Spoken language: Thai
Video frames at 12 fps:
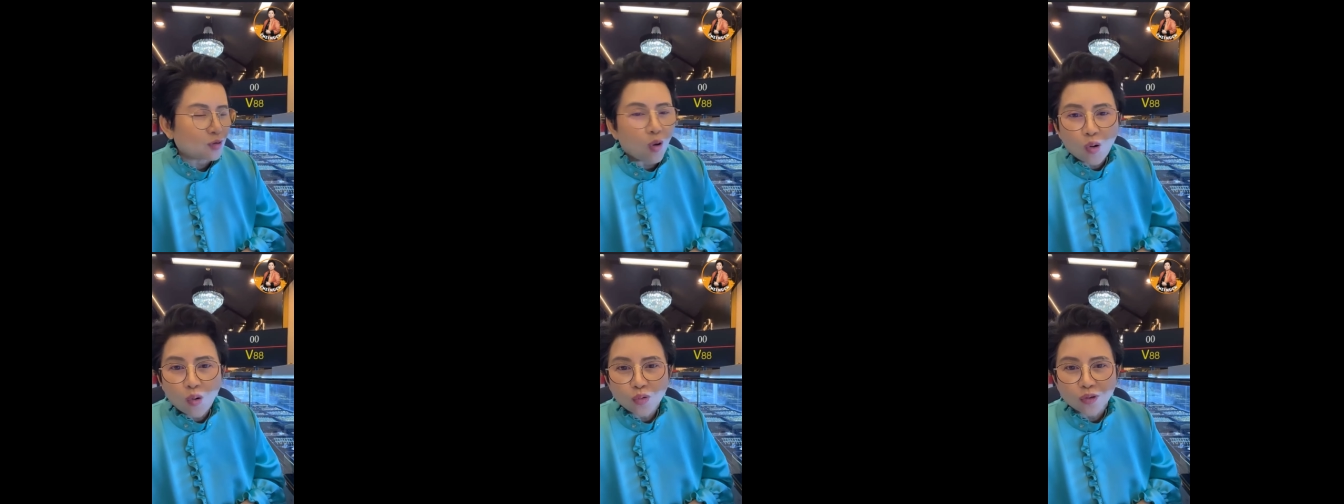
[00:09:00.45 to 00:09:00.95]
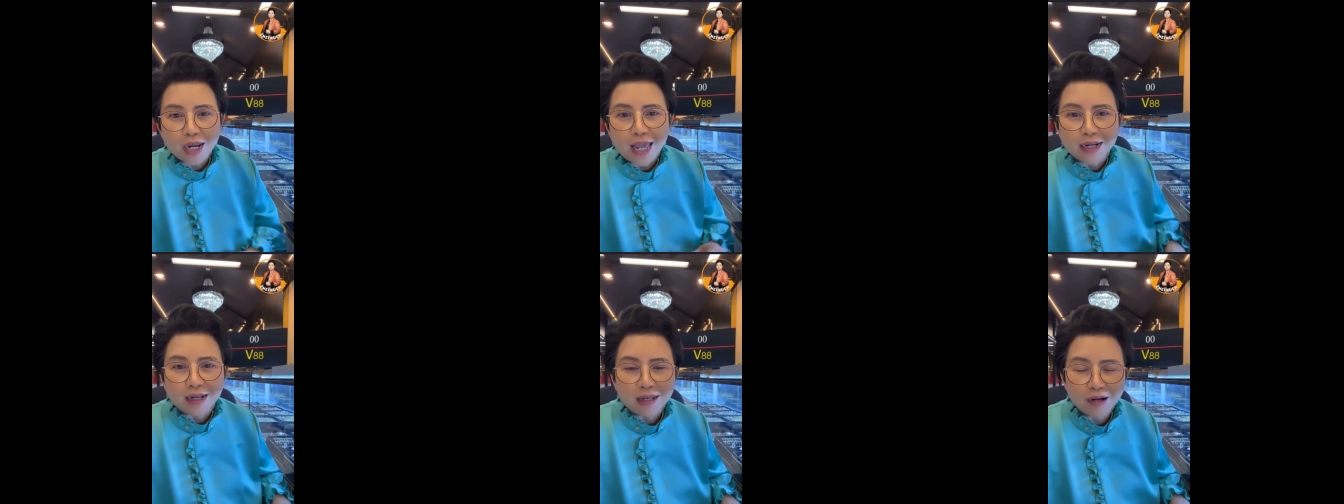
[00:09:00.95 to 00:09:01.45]
อยู่นั่น
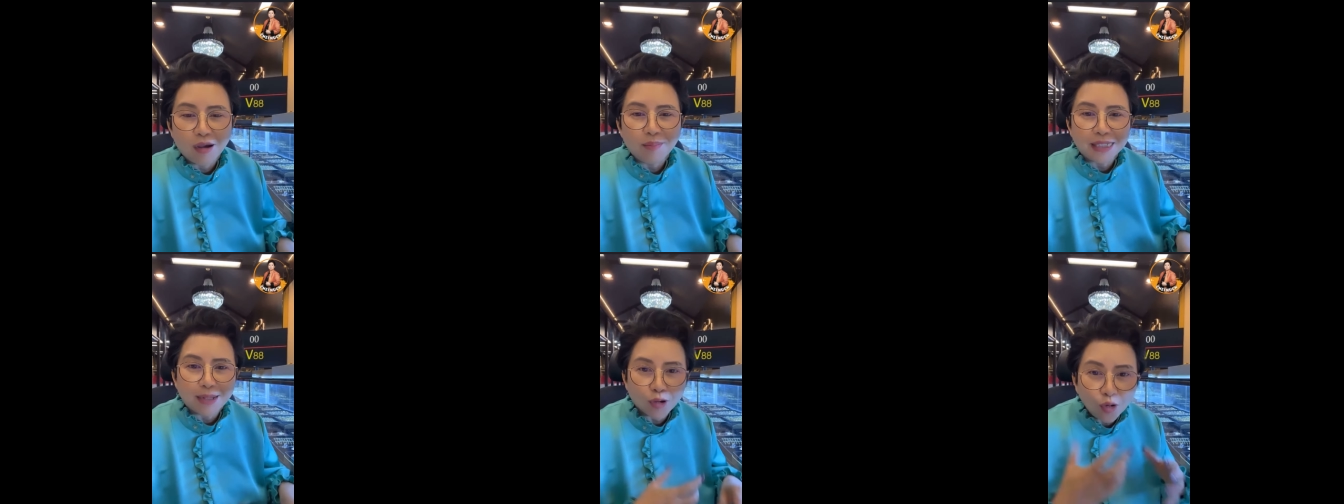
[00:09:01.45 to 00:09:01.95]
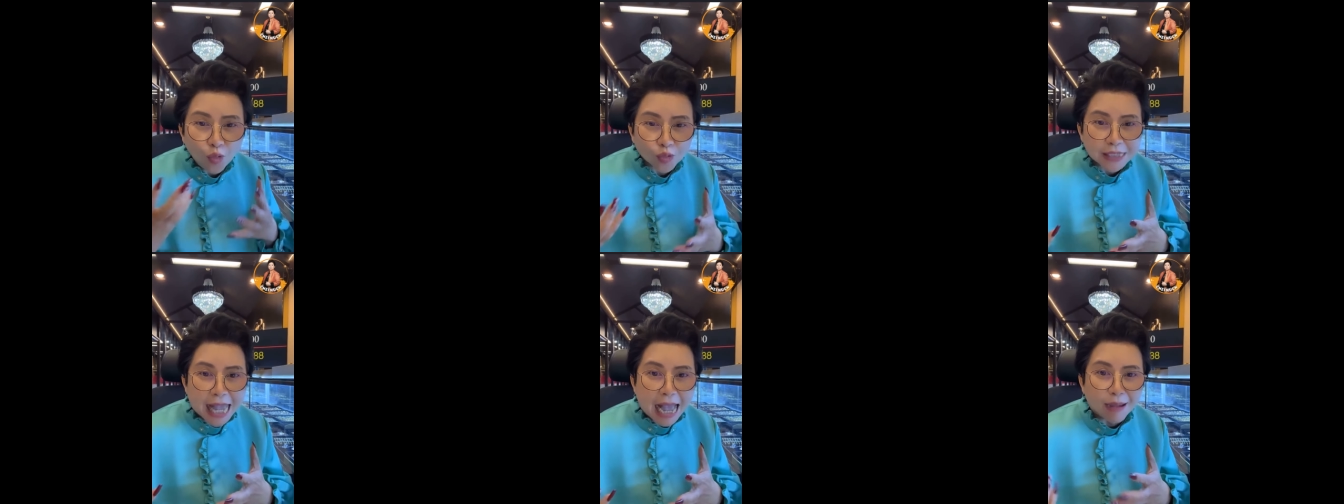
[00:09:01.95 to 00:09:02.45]
เนาะไม่ใช่ก็ลูกสา
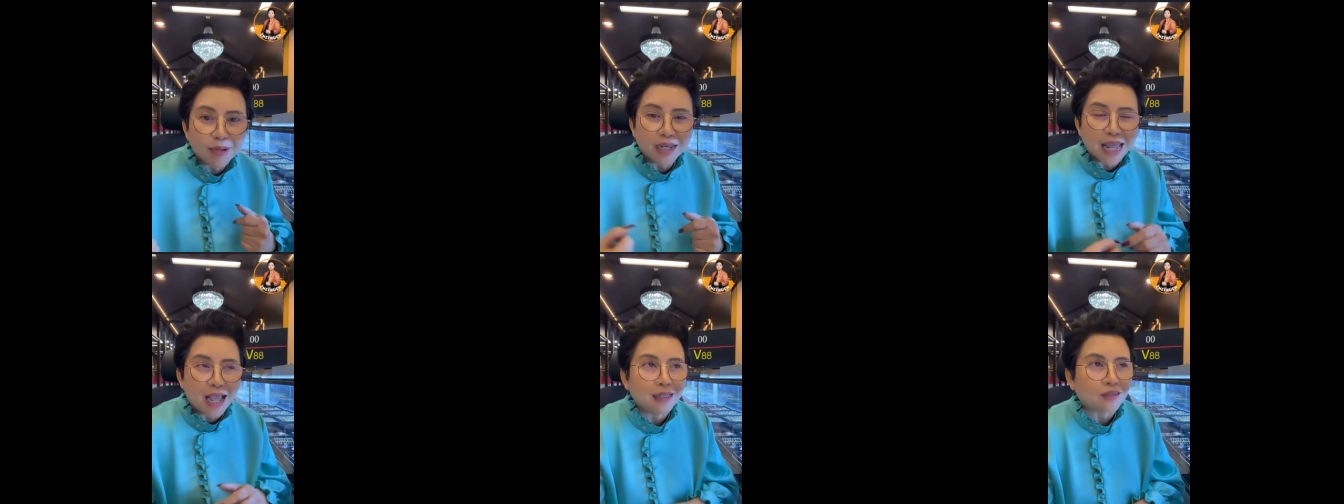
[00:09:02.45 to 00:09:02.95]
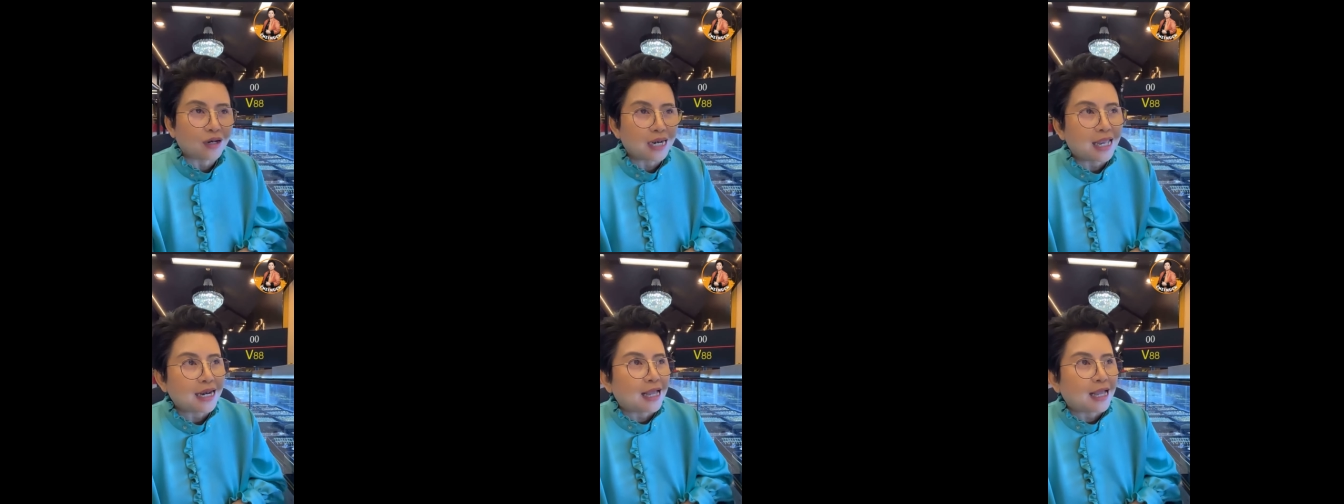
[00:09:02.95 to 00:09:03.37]
มแล้วนะ ตอนนั้นอ่ะ